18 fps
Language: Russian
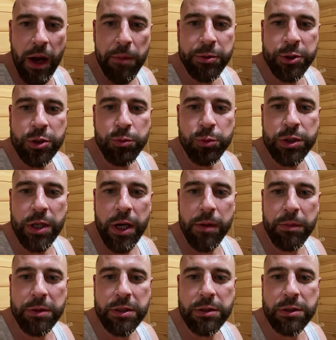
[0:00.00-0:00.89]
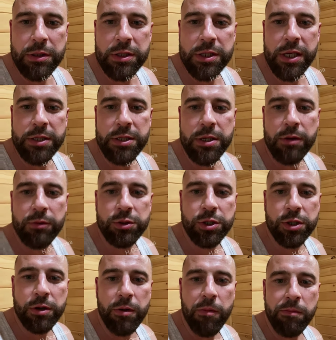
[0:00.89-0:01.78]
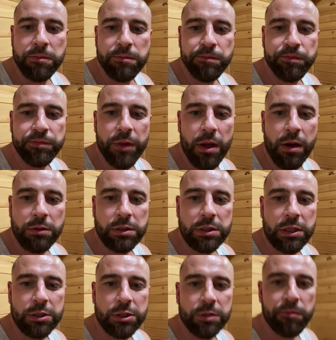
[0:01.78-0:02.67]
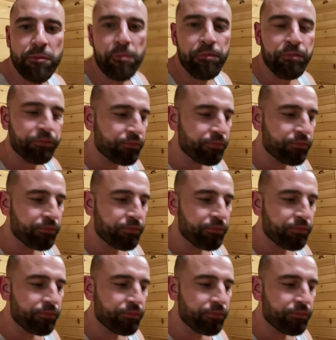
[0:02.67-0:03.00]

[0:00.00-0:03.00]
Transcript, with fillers: А почему Саймона нельзя девочек? Скажи.